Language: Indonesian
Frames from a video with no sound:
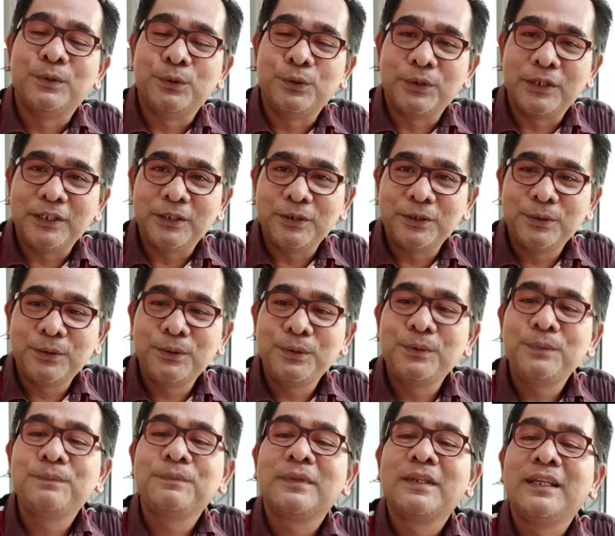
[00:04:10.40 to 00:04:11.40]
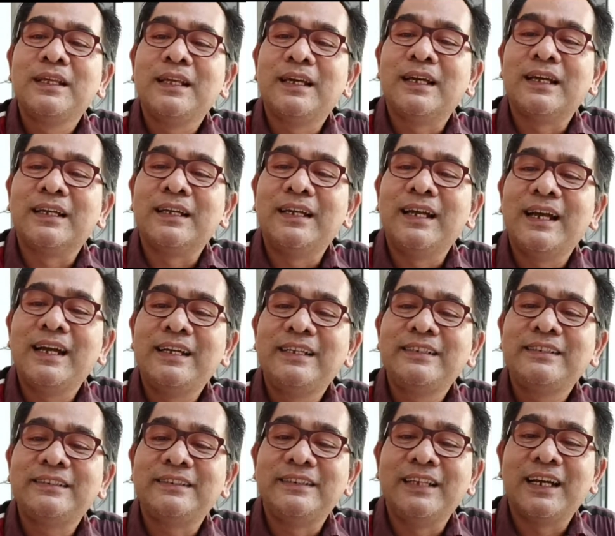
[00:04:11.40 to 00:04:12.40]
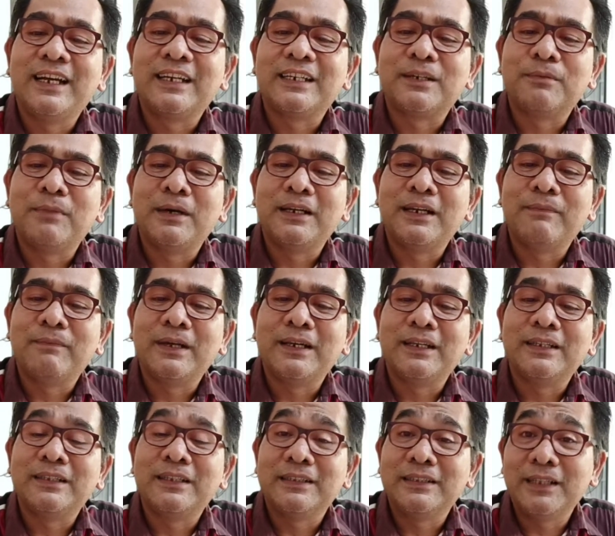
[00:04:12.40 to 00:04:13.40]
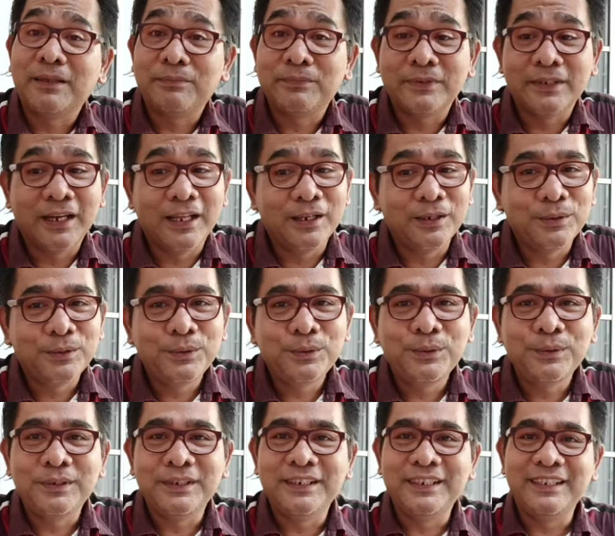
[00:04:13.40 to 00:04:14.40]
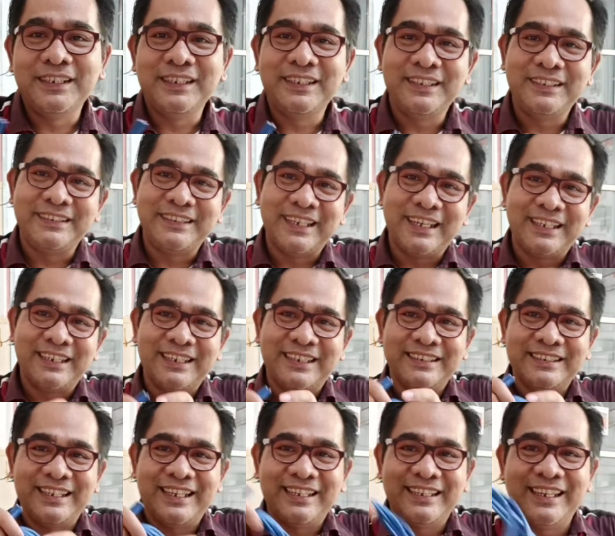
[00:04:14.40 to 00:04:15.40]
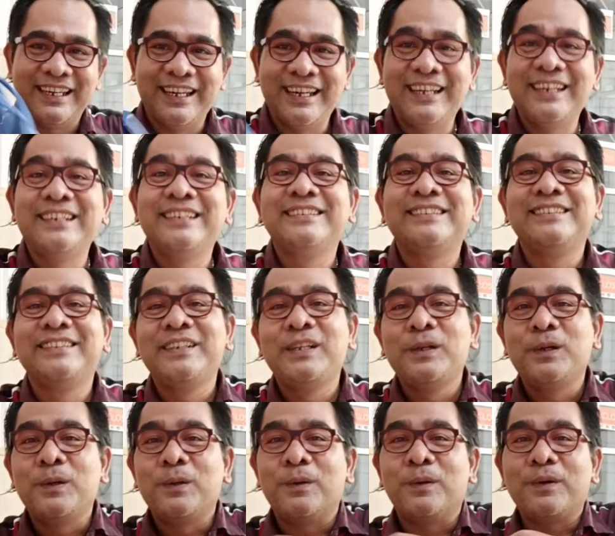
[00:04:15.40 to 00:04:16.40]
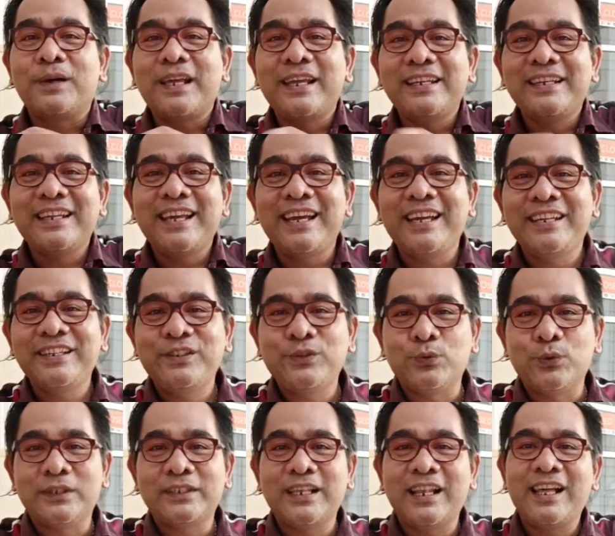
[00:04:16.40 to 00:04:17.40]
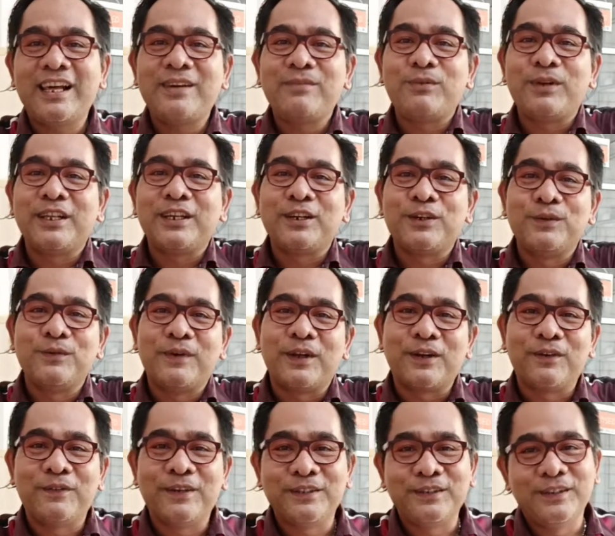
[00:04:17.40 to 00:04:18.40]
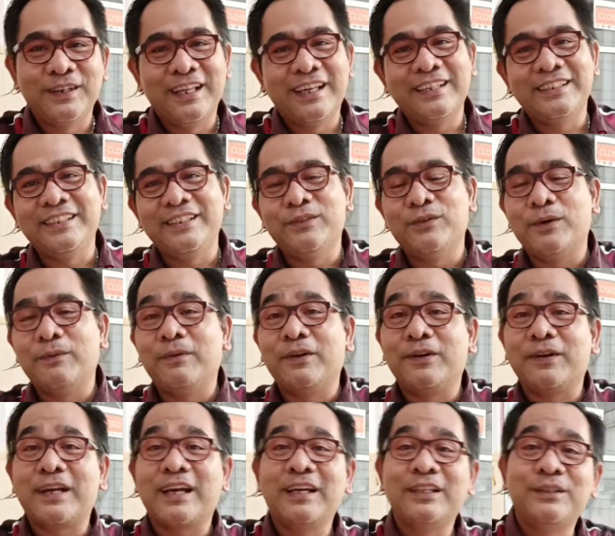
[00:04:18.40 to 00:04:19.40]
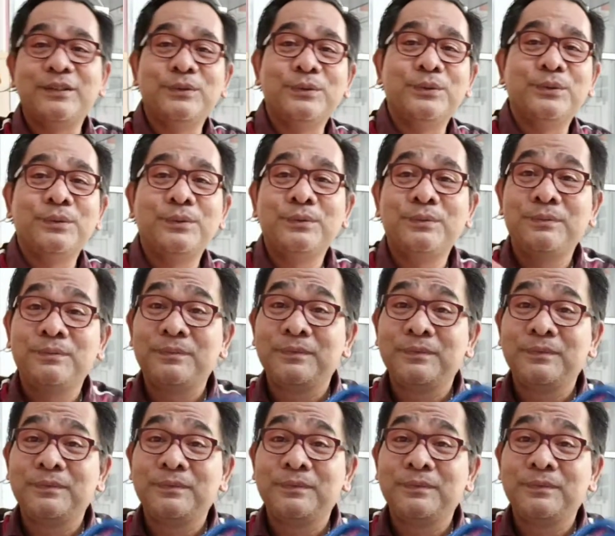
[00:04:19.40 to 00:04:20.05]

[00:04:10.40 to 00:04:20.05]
Untuk itu, guys jangan kemana-mana tetap selalu di channel. Alright guys, wassalamualaikum warahmatullahi wabarakatuh.